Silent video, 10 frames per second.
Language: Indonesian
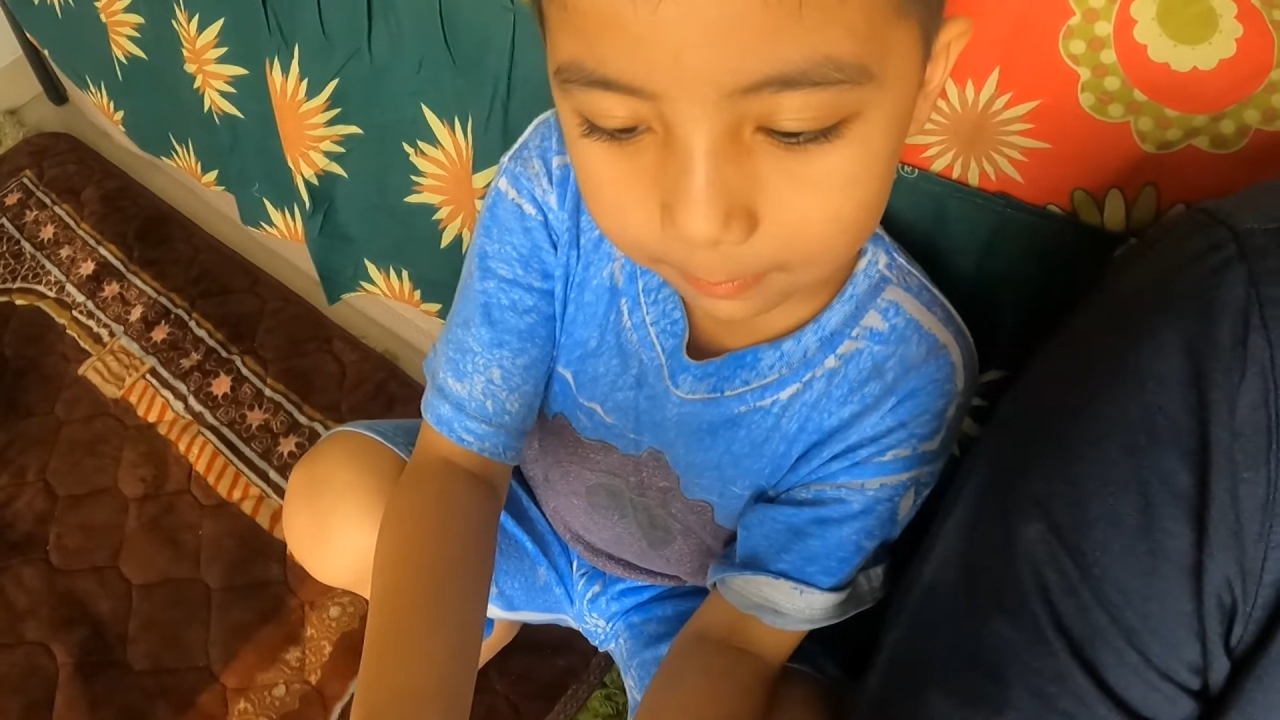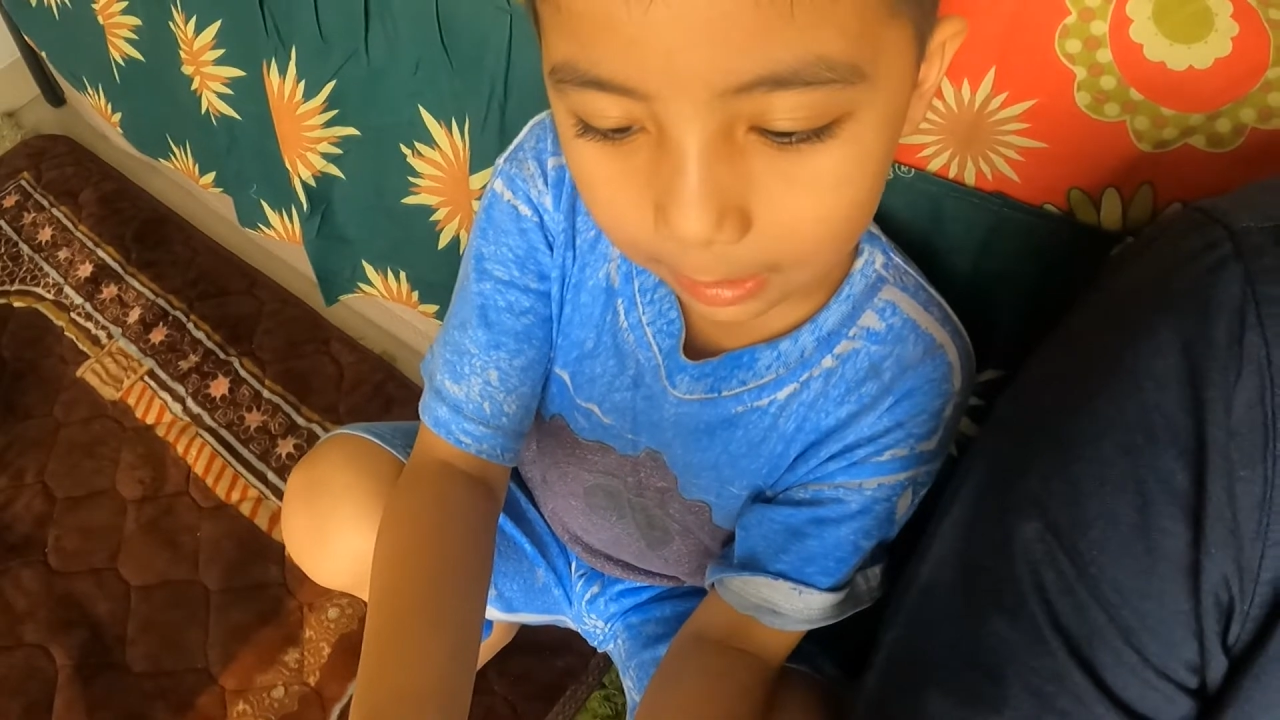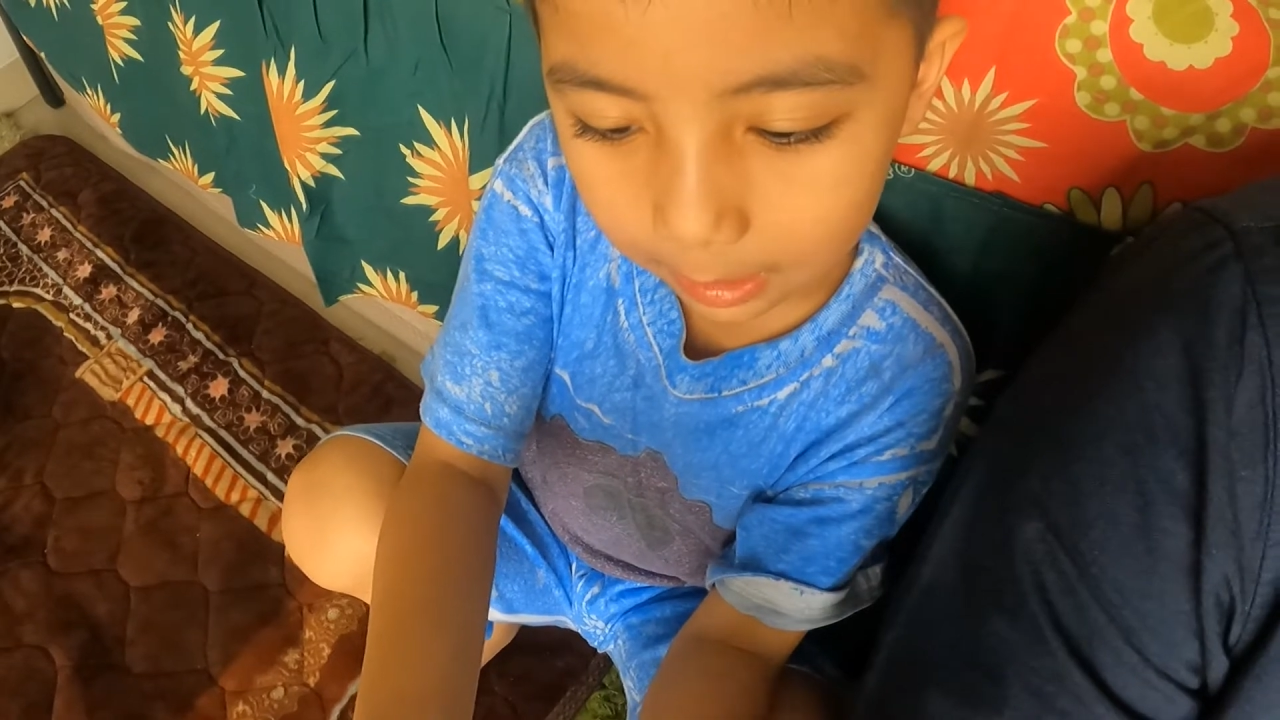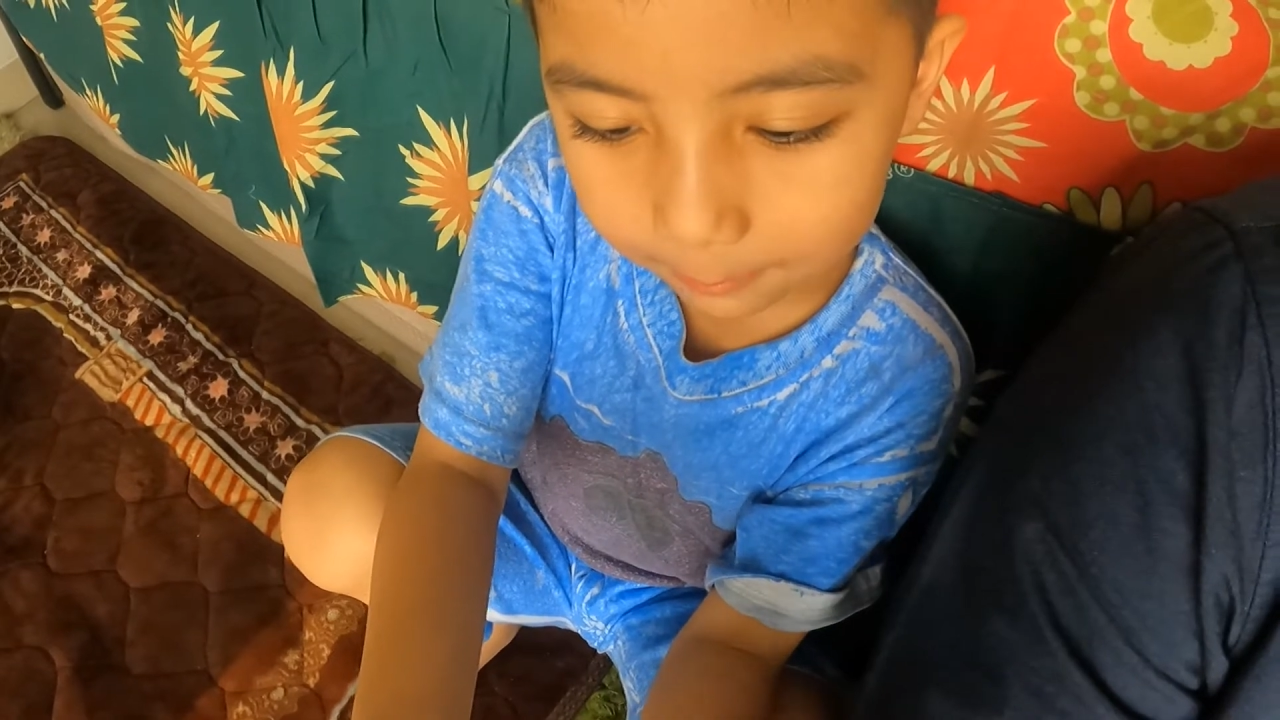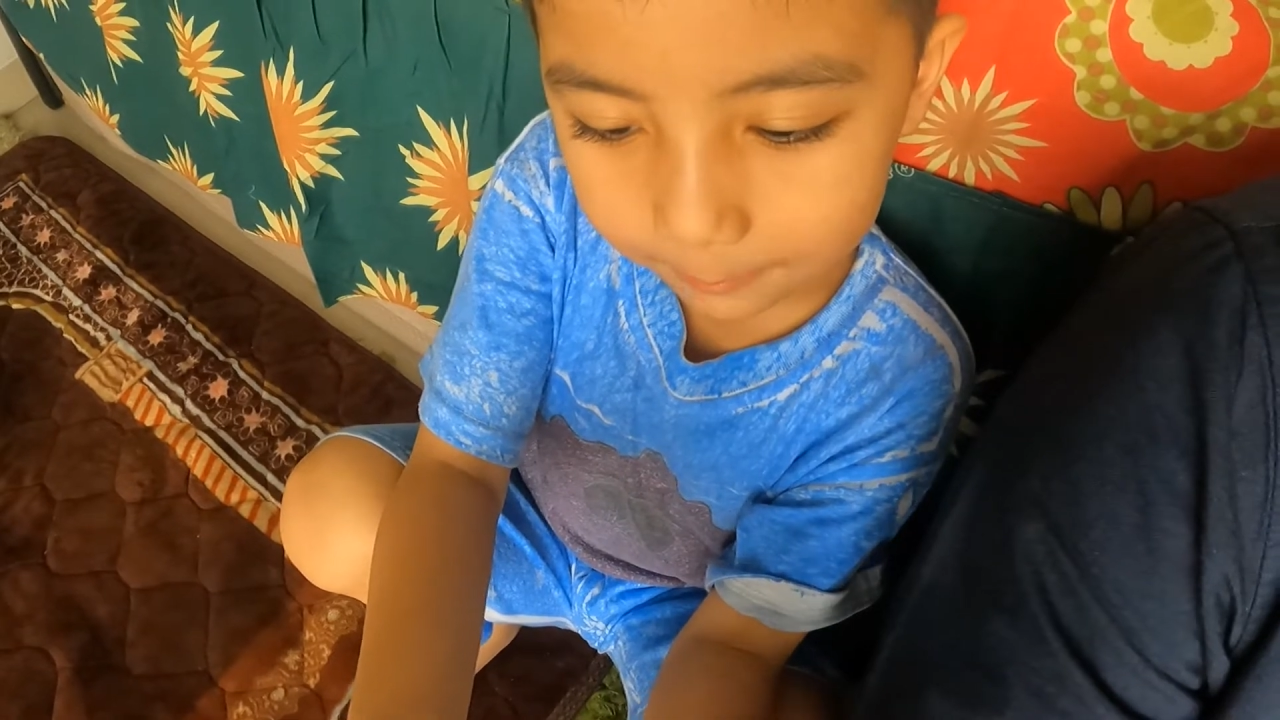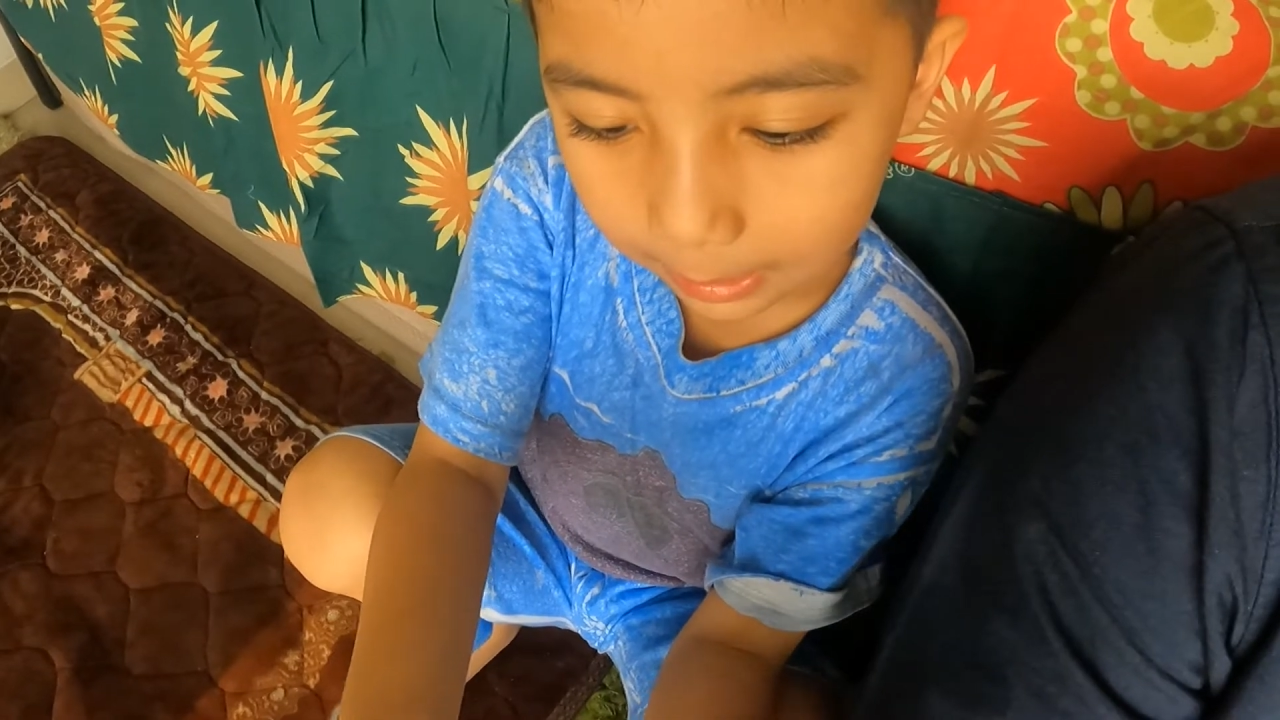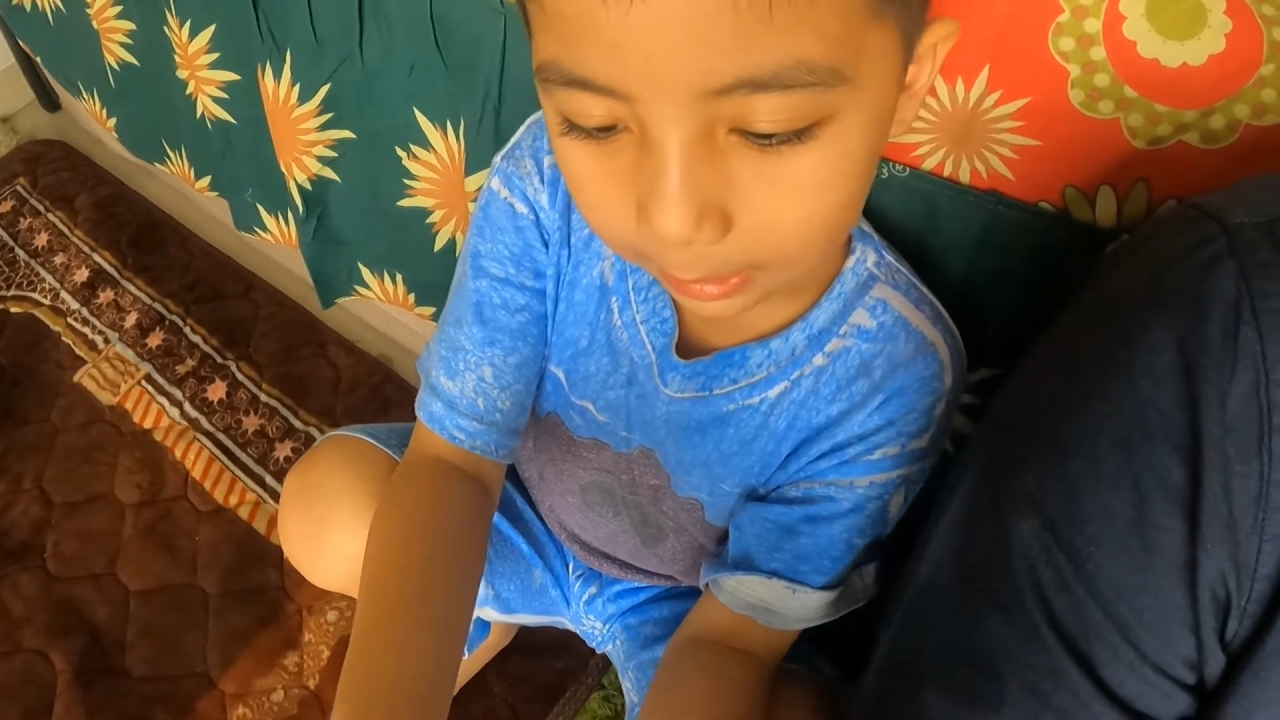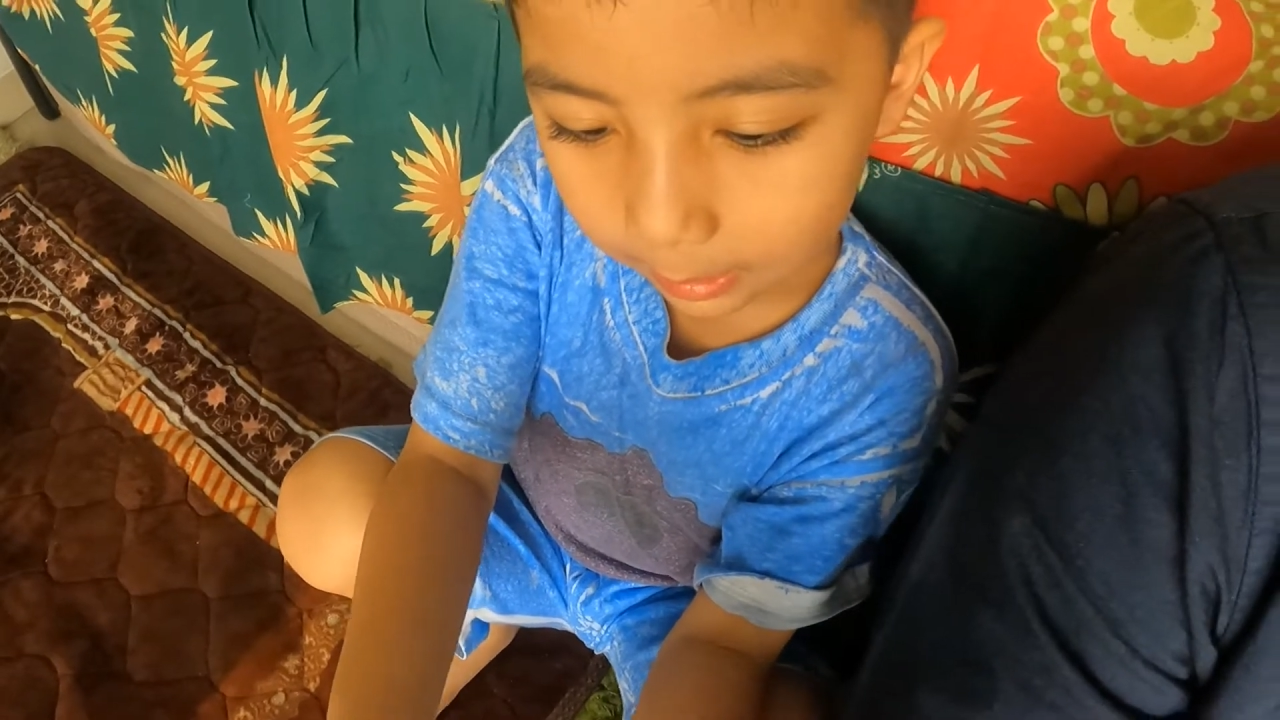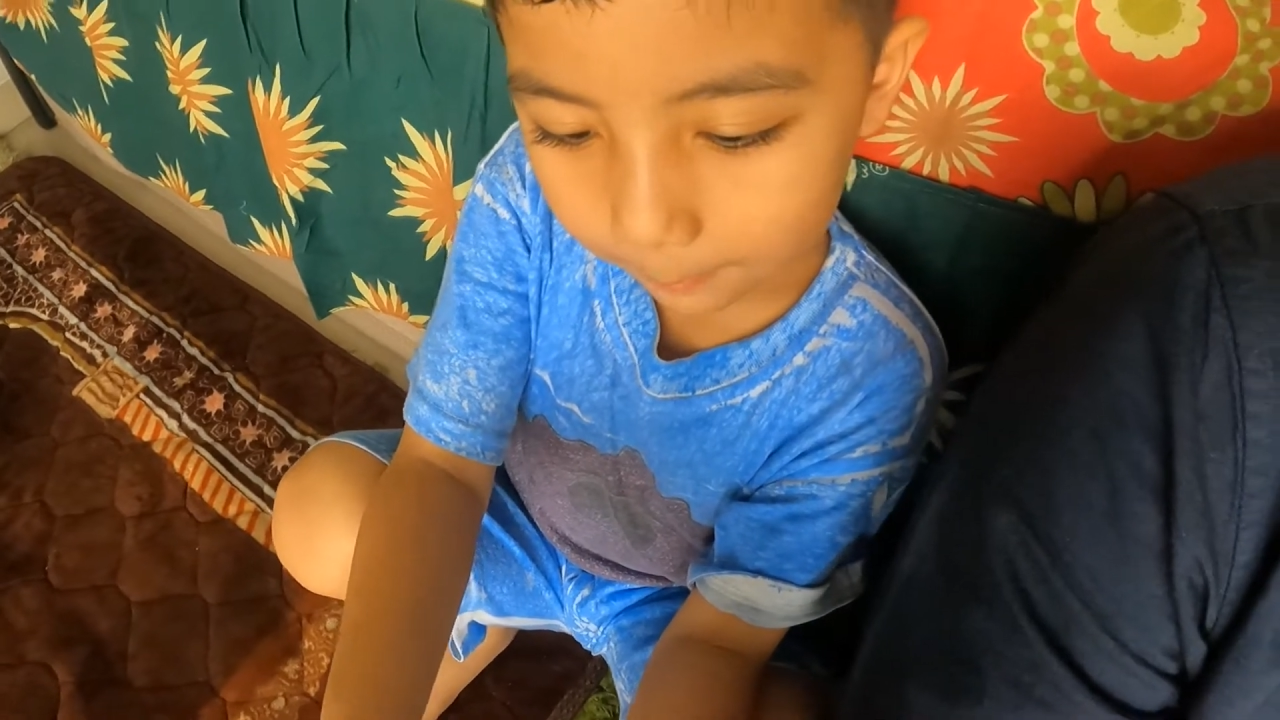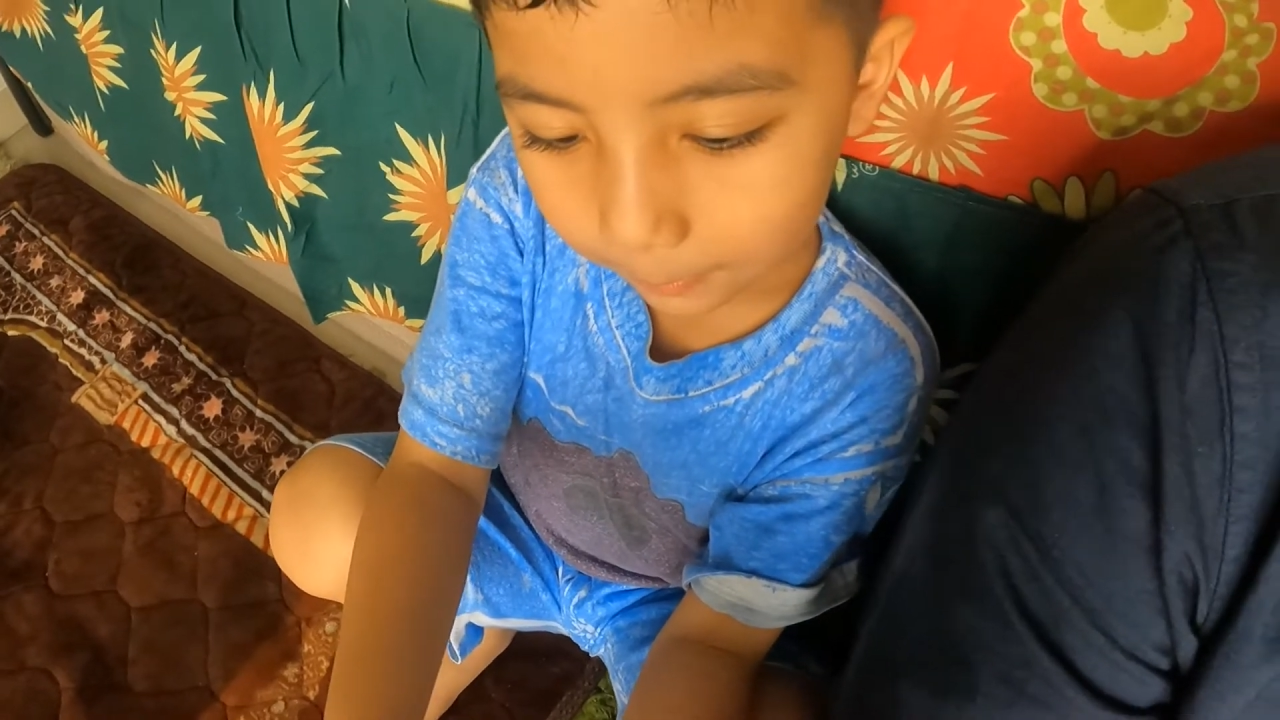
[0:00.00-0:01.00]

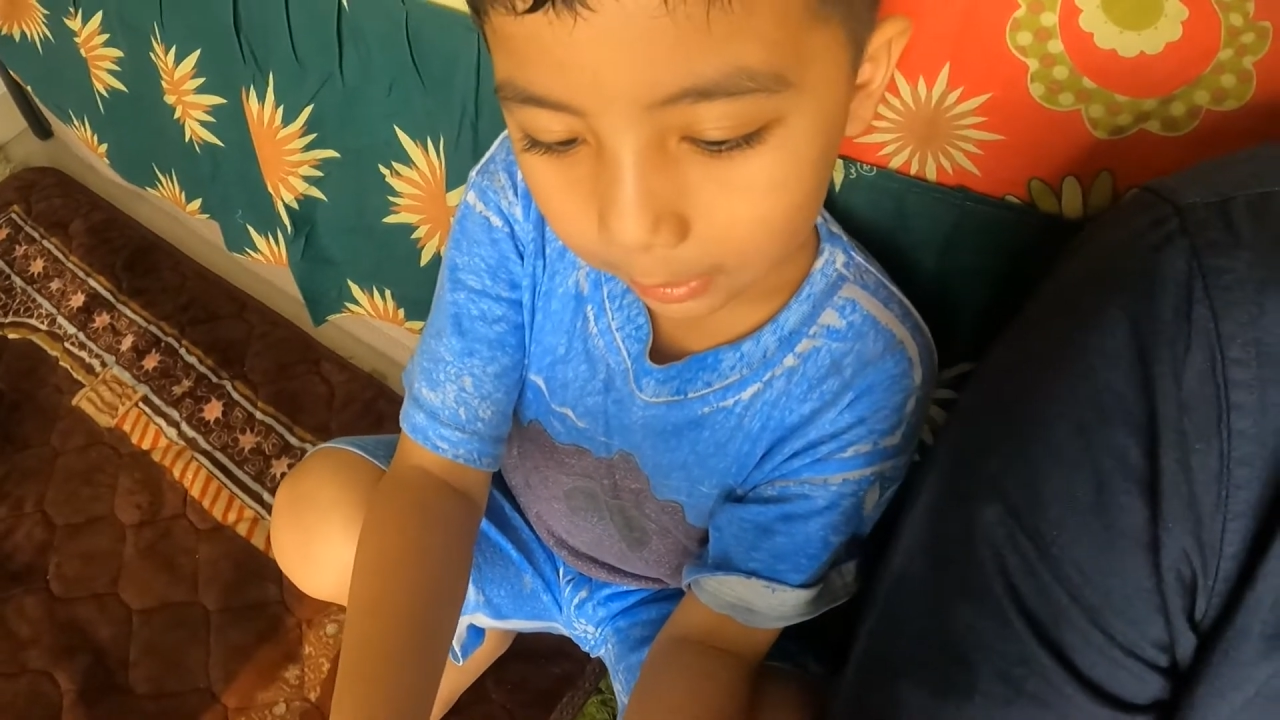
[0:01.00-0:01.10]
barang-barang